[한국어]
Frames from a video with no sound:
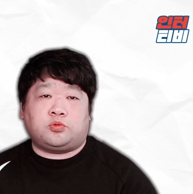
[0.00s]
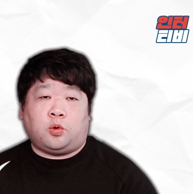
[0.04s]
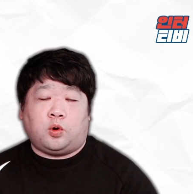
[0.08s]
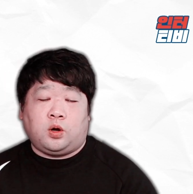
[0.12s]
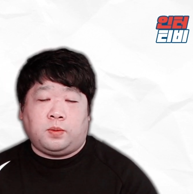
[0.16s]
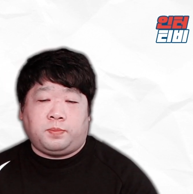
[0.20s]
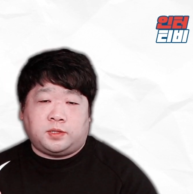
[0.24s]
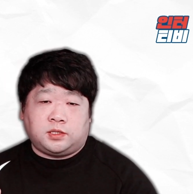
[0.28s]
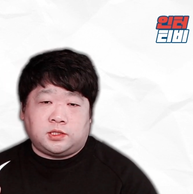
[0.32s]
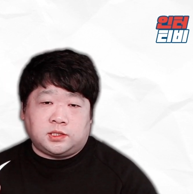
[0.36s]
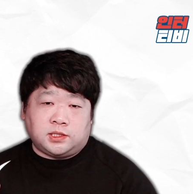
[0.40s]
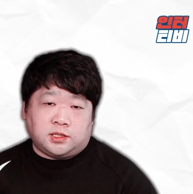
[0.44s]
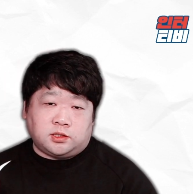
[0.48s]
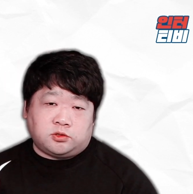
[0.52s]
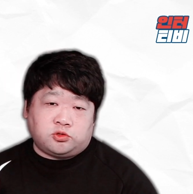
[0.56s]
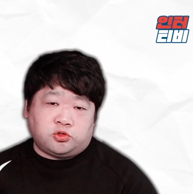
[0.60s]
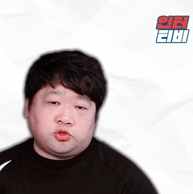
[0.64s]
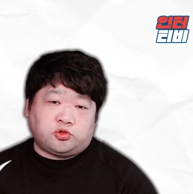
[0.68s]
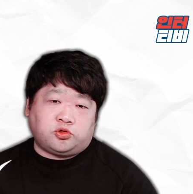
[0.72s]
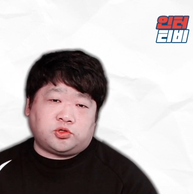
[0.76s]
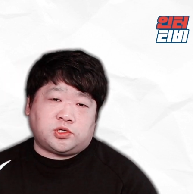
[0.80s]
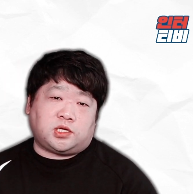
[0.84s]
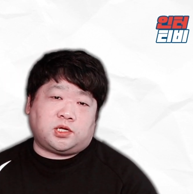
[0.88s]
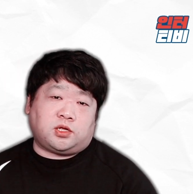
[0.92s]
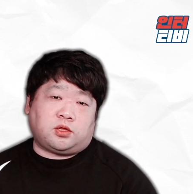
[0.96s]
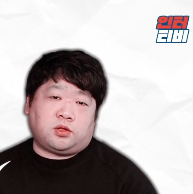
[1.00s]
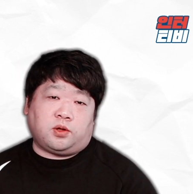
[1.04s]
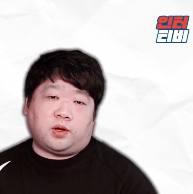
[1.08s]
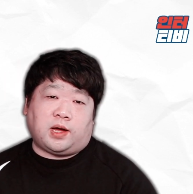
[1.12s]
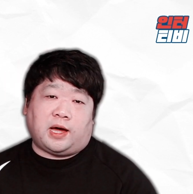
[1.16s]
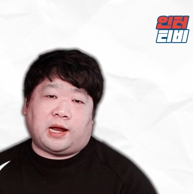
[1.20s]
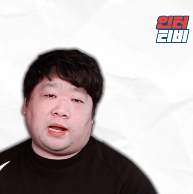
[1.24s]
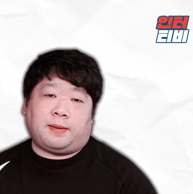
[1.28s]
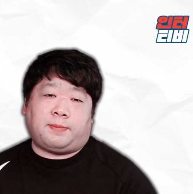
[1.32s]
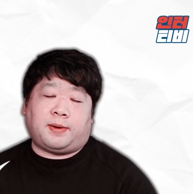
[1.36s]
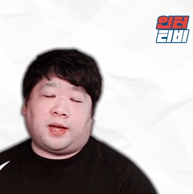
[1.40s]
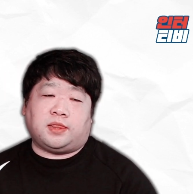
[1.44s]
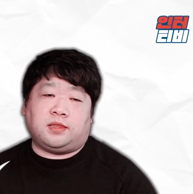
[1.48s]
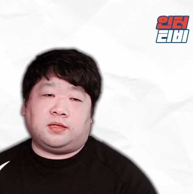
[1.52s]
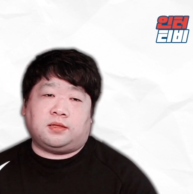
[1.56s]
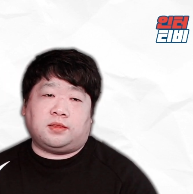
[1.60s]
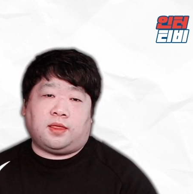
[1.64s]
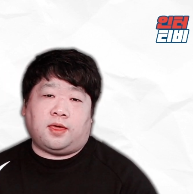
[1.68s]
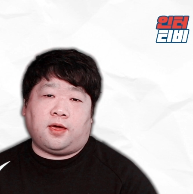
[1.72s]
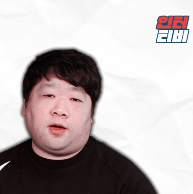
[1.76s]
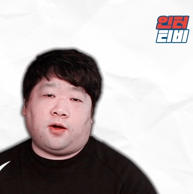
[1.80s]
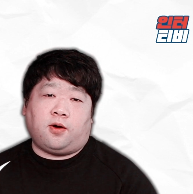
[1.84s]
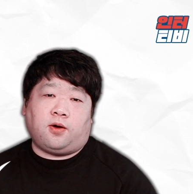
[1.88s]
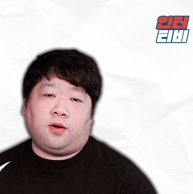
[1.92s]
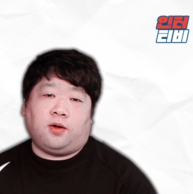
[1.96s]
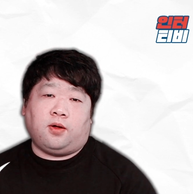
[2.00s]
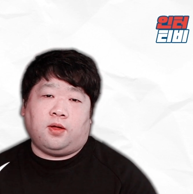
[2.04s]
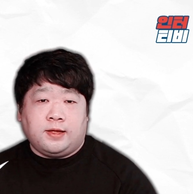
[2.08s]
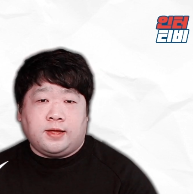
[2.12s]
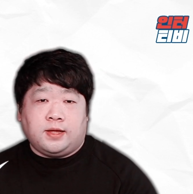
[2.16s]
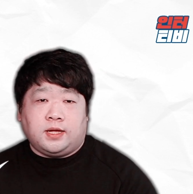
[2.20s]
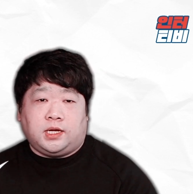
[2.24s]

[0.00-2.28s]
올림픽 특히 축구에 대해서 알아봤는데요.